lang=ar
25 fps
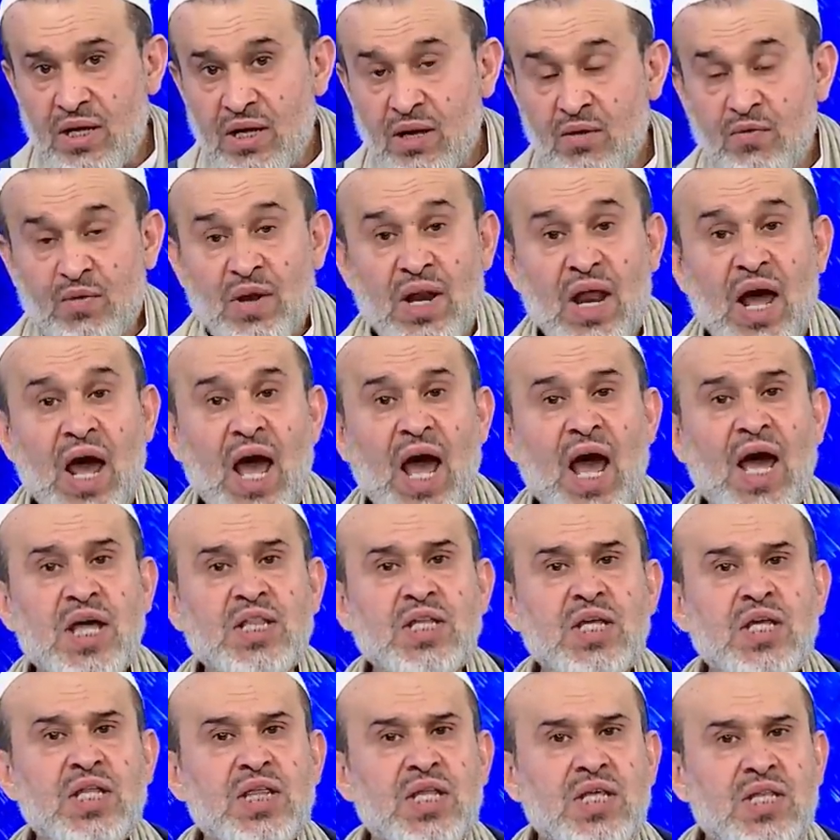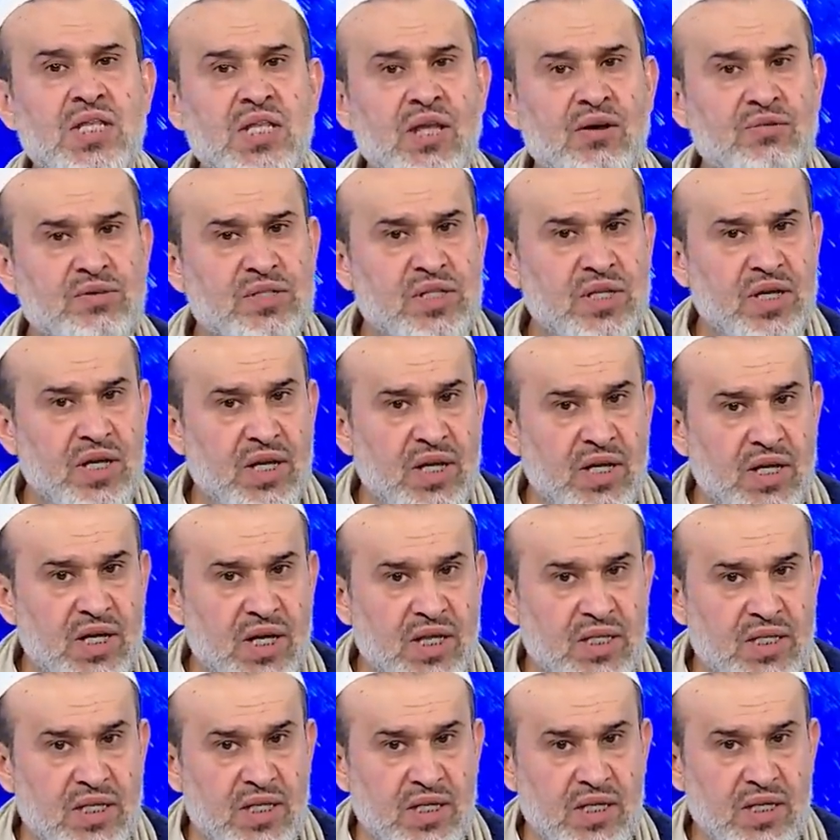في الأحاديث
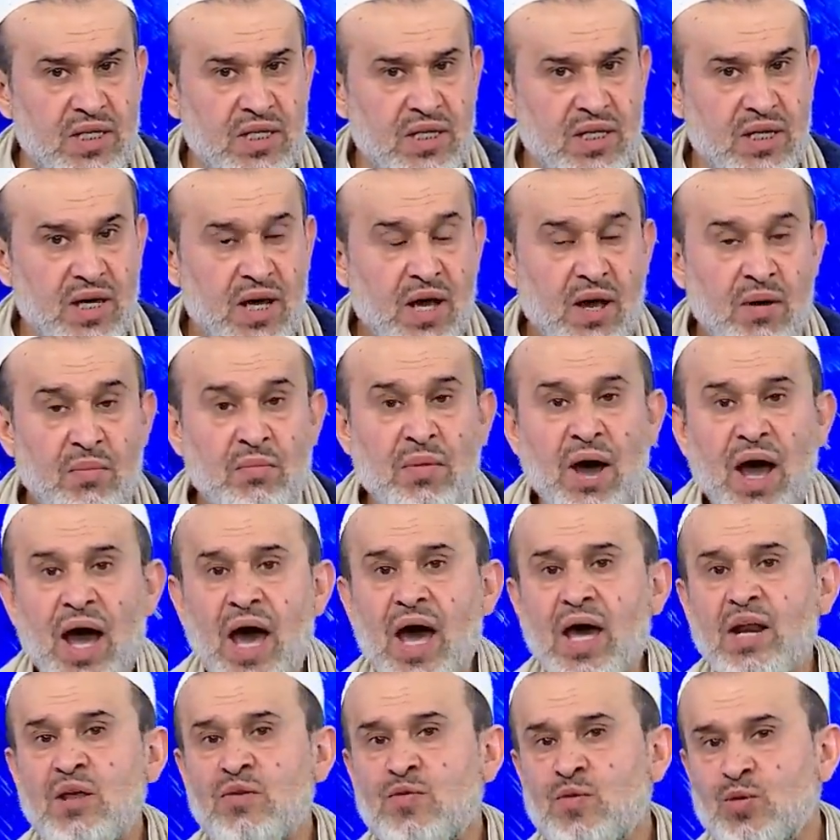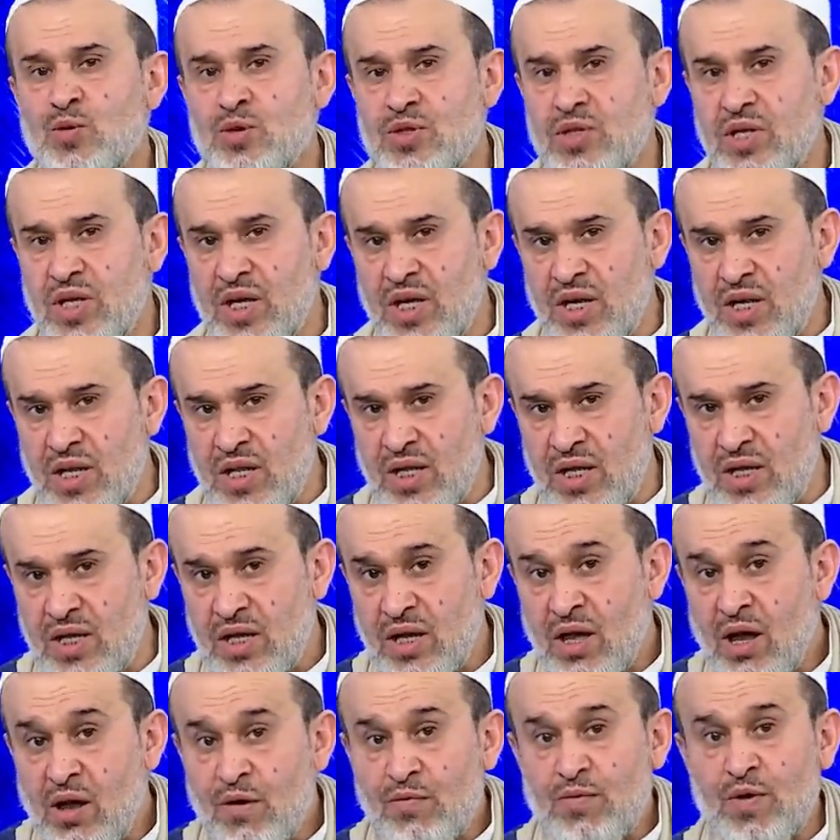التفسيرية معارف
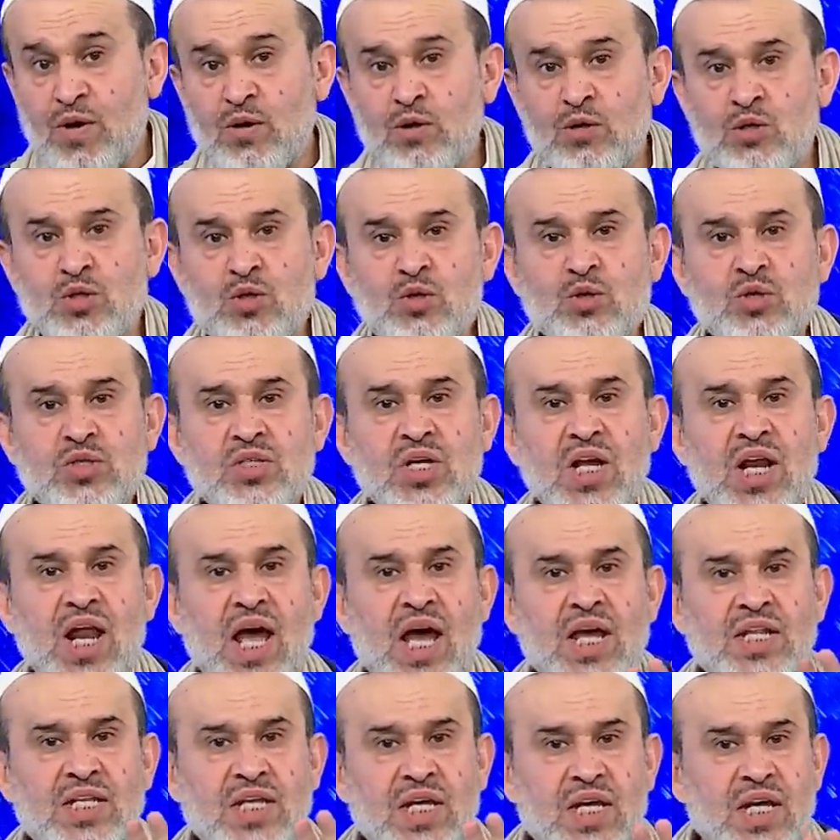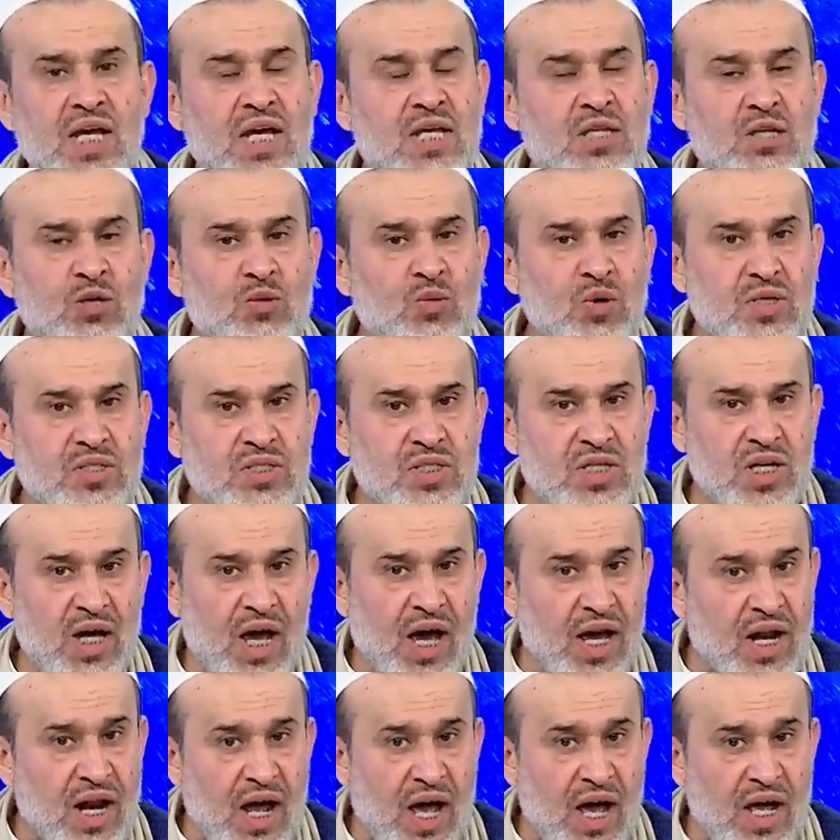الدين في نصوص الأدعية
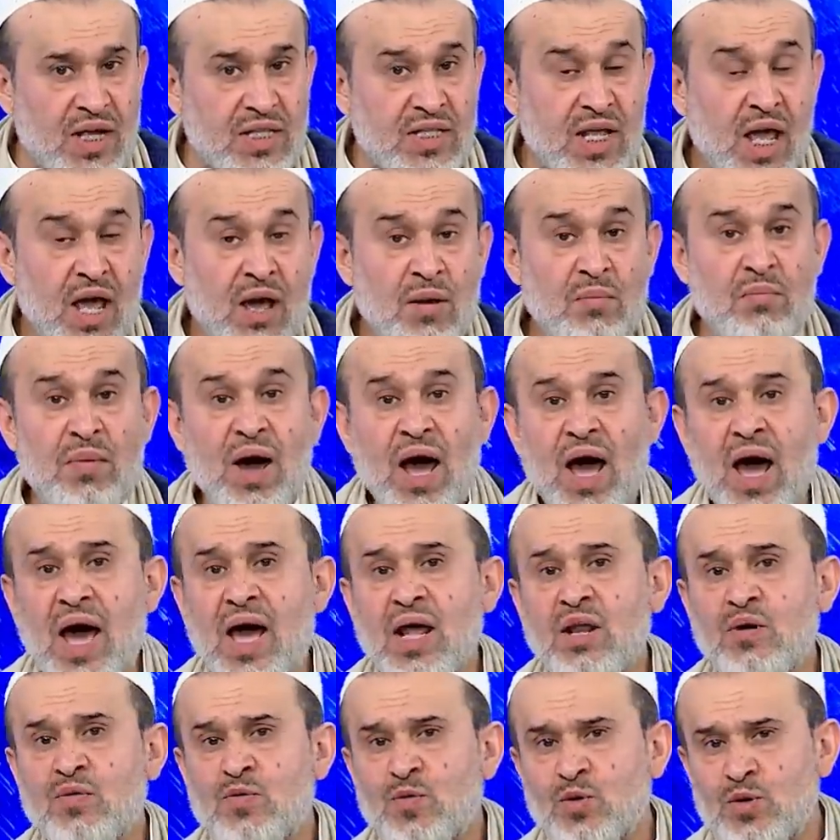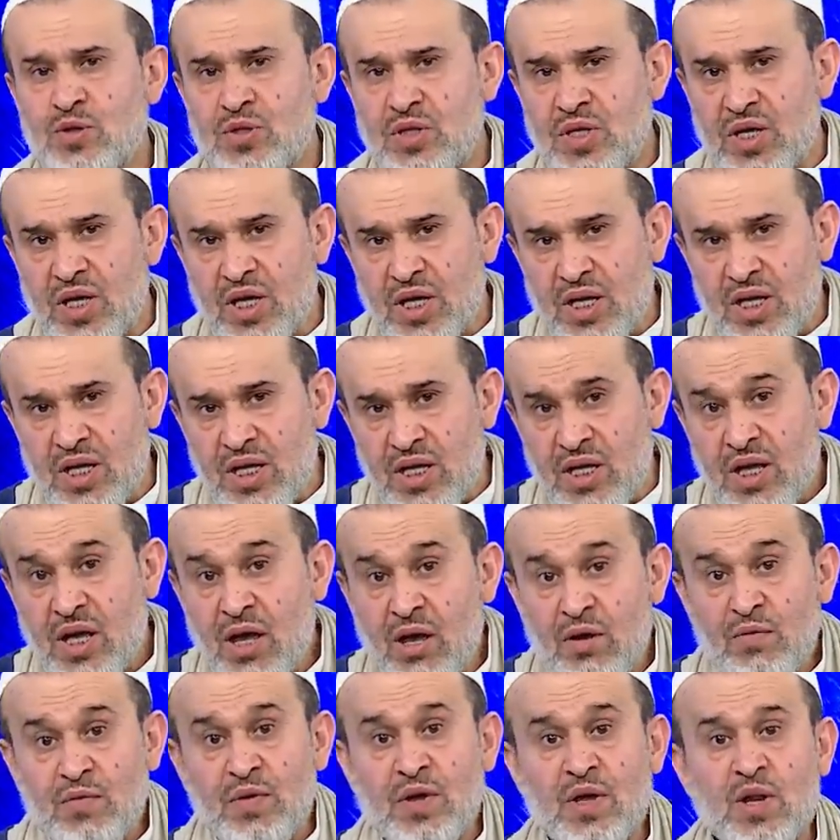والزيارات معارف الدين
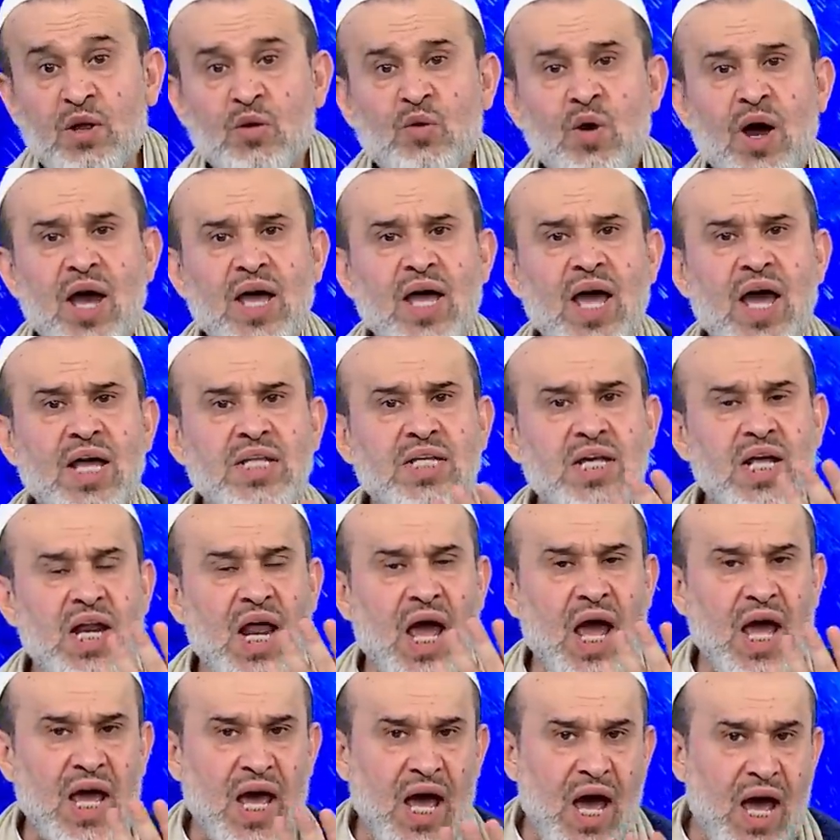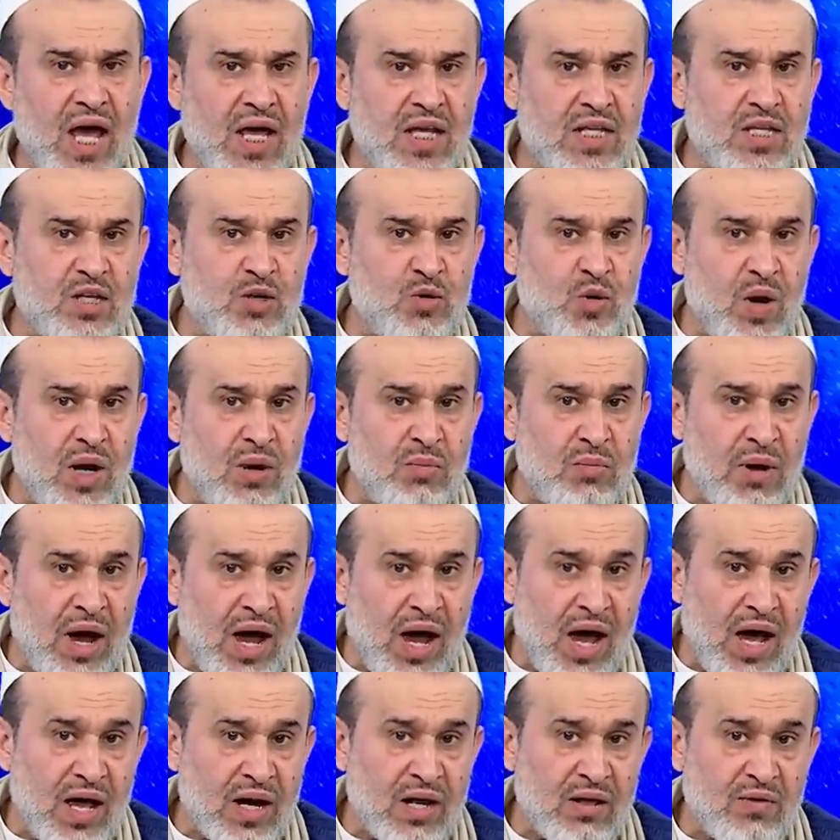في روايات العقائد
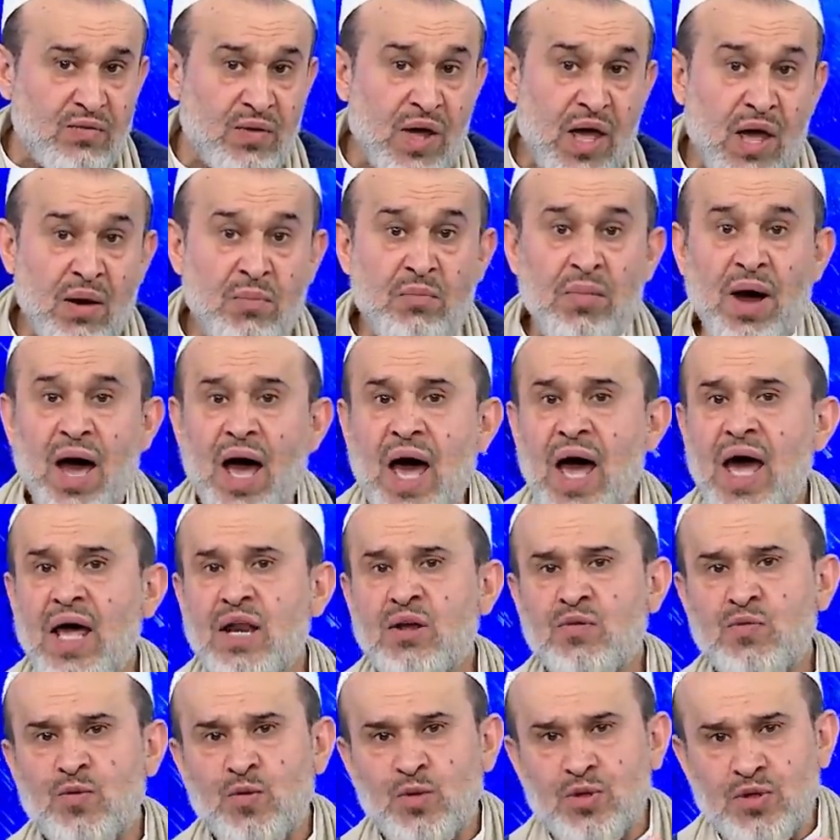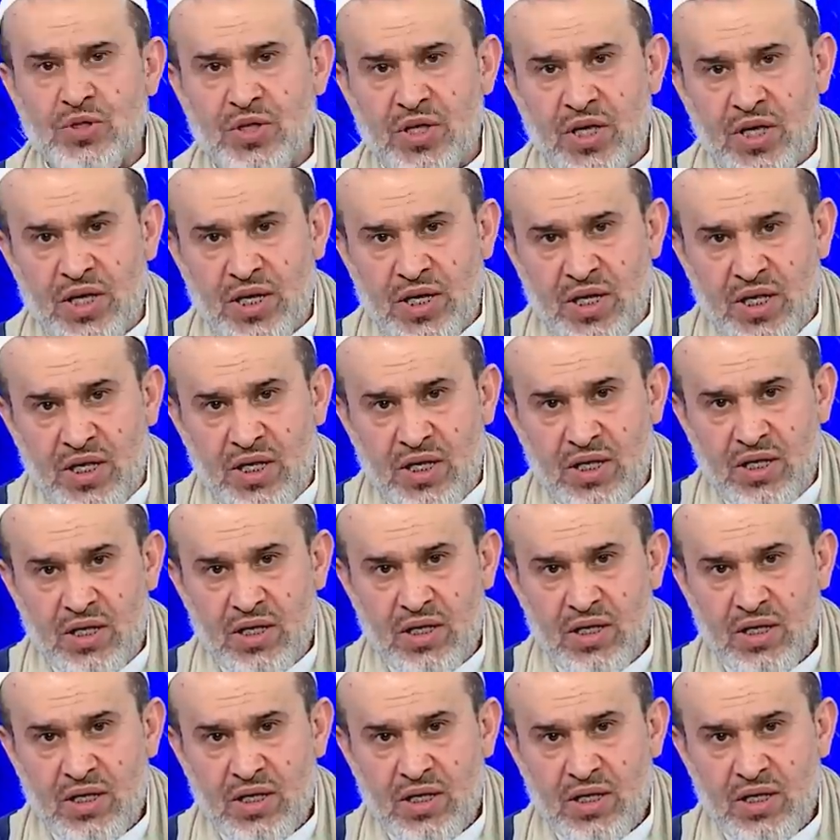والمعارف معارف الدين